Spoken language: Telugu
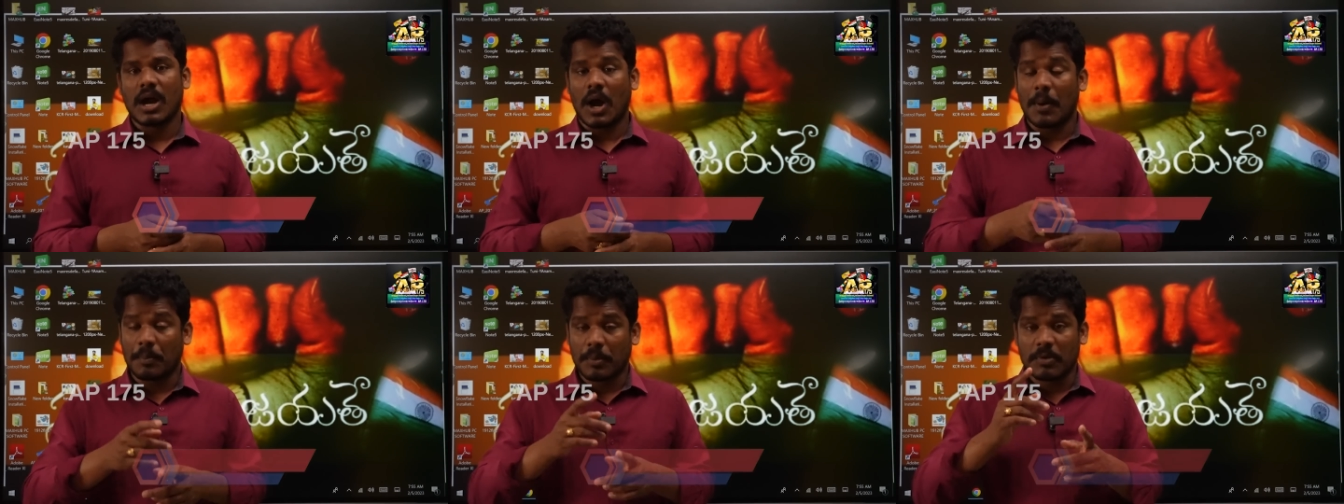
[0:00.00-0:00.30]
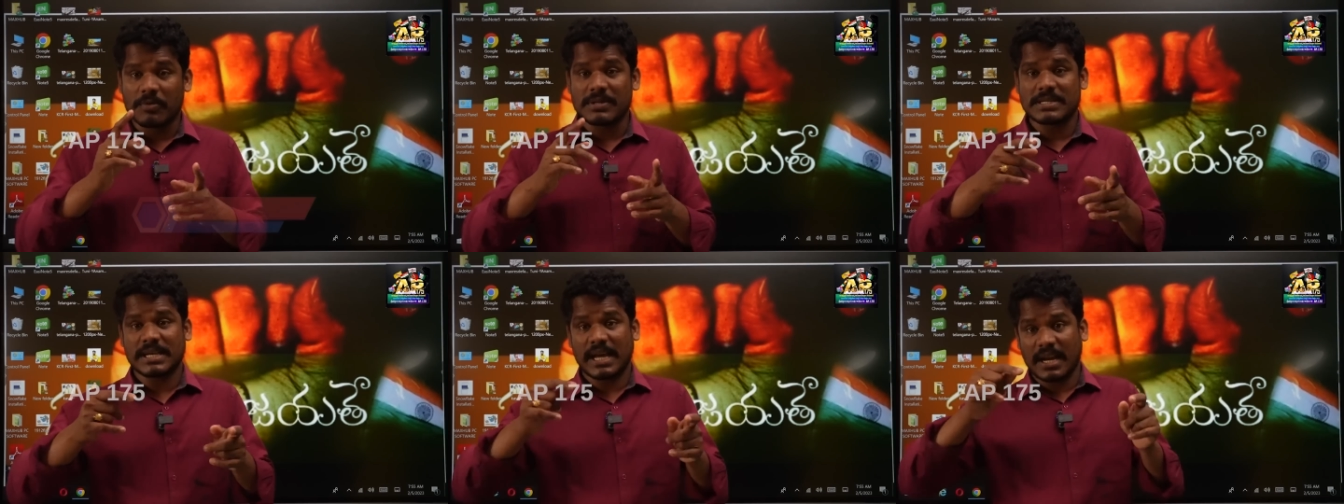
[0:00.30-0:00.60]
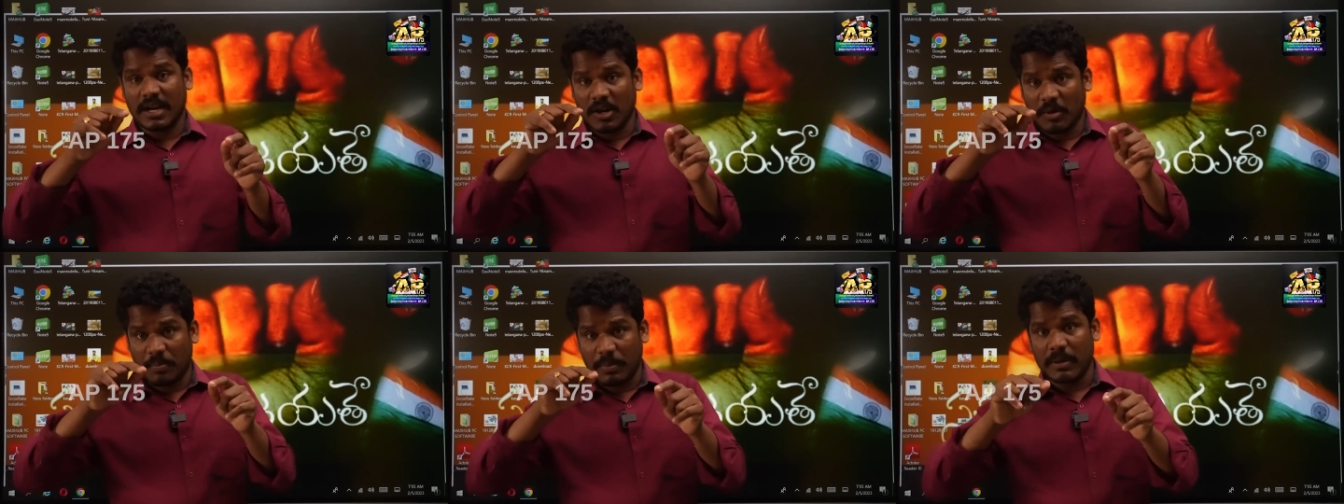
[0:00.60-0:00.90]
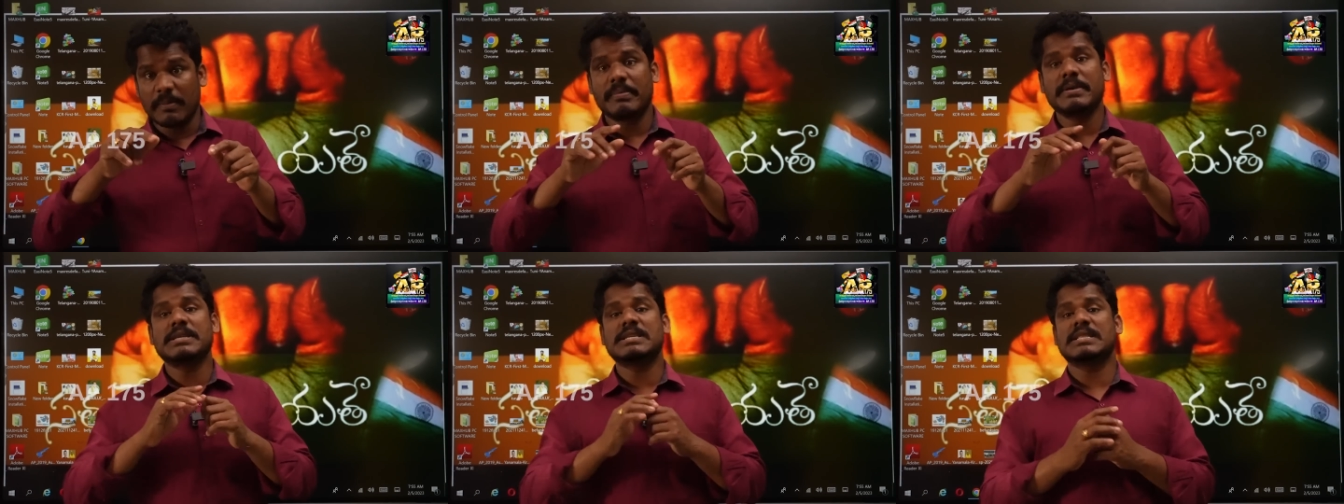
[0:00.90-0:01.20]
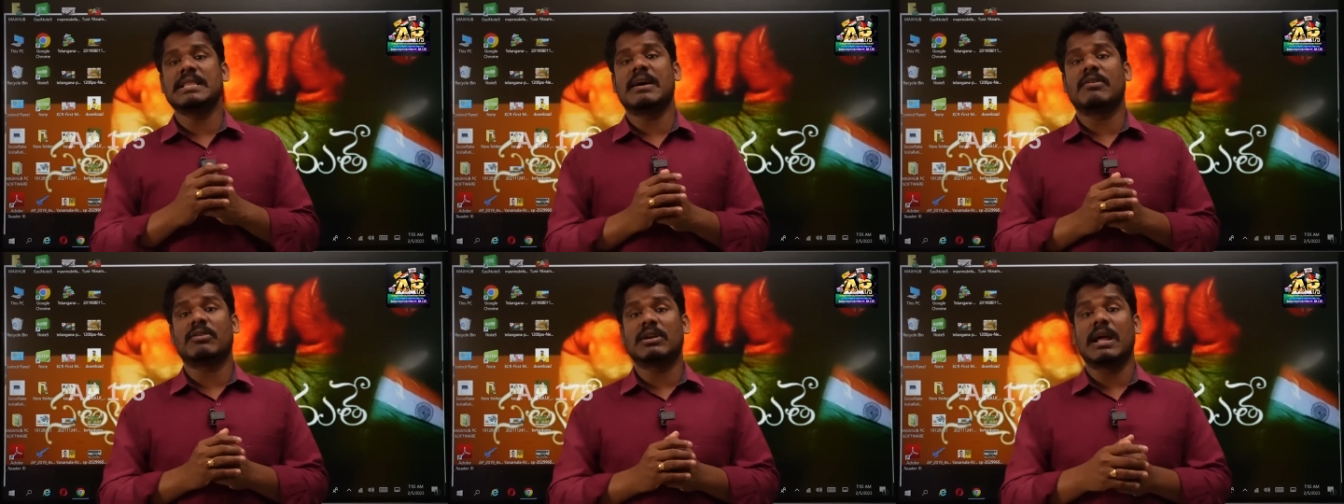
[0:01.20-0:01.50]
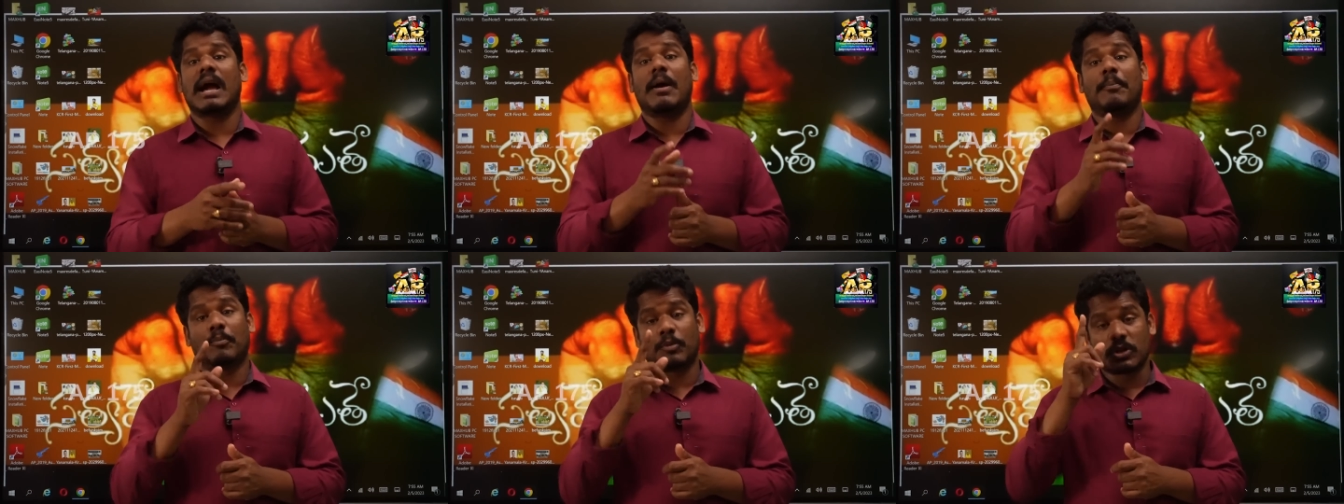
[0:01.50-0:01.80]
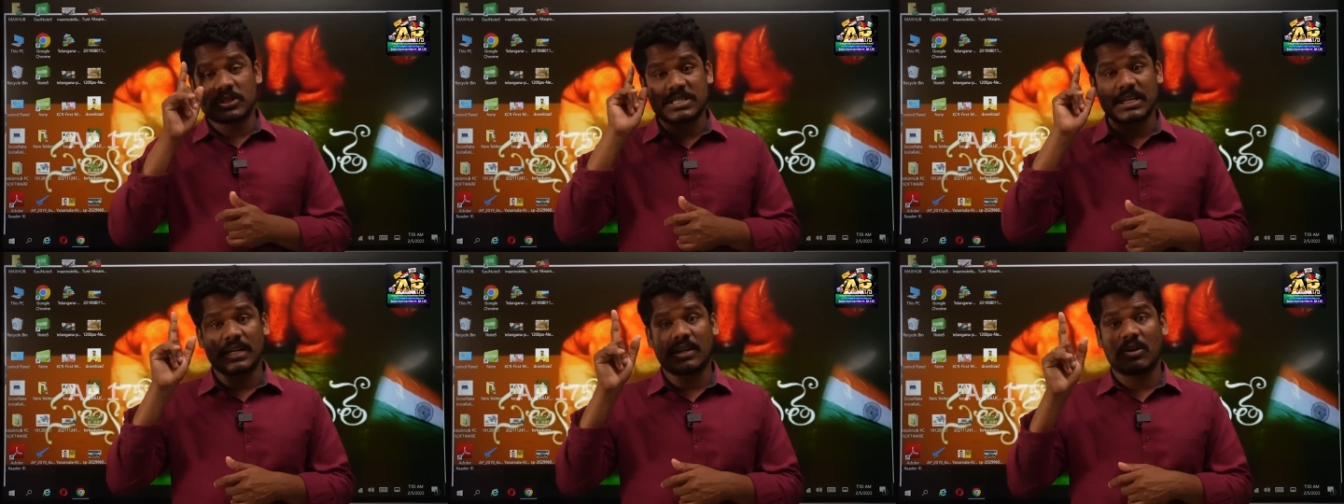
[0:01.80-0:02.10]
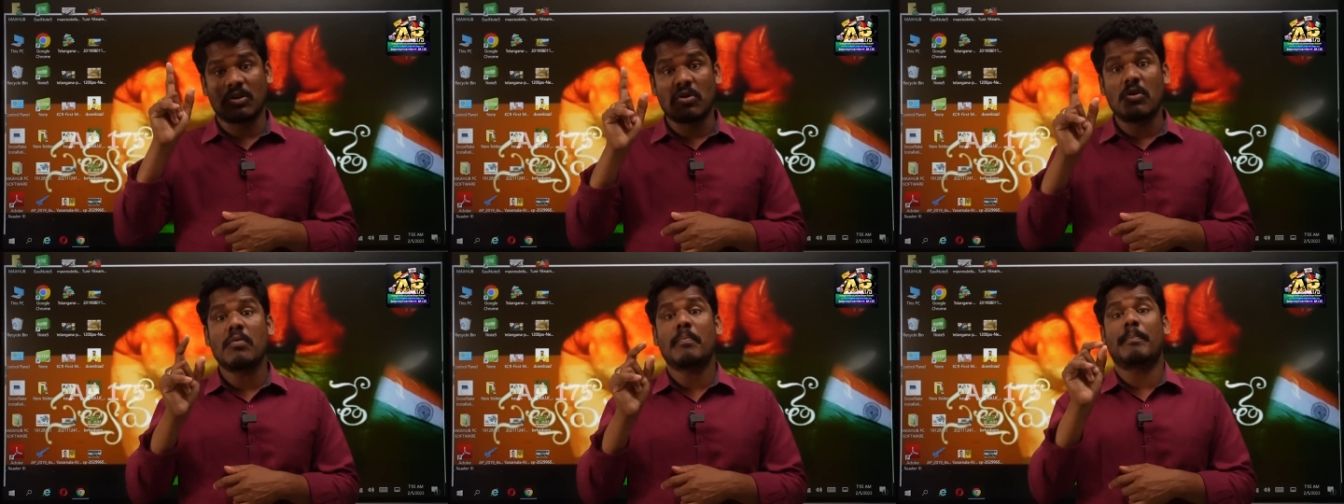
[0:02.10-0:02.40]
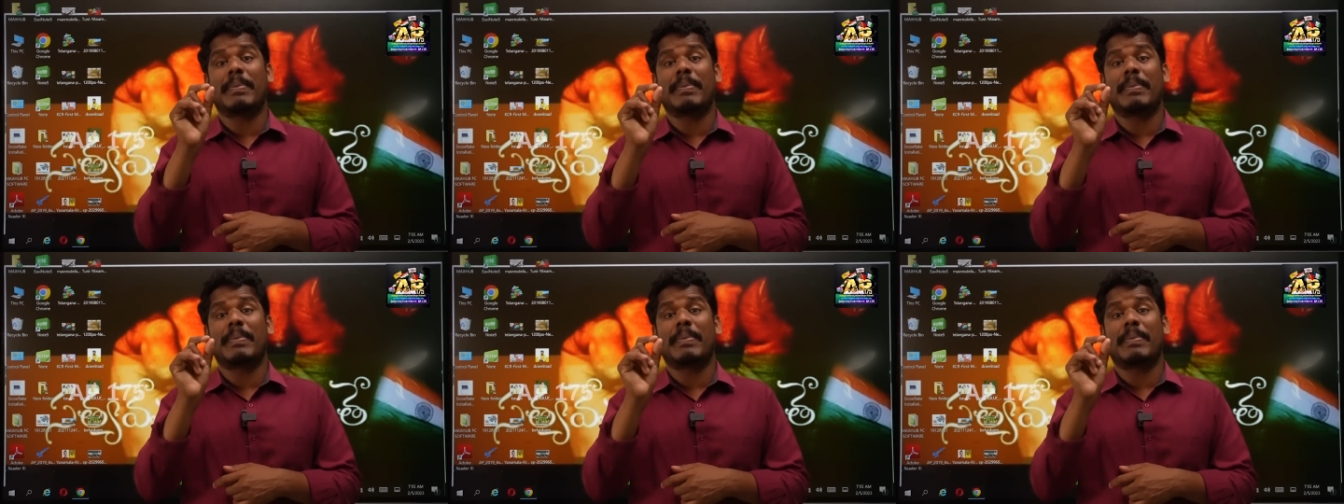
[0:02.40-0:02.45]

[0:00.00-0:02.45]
అప్పుడు విచారణకు పిలిపించింది ఏమన్నా అప్పుడు సిట్టు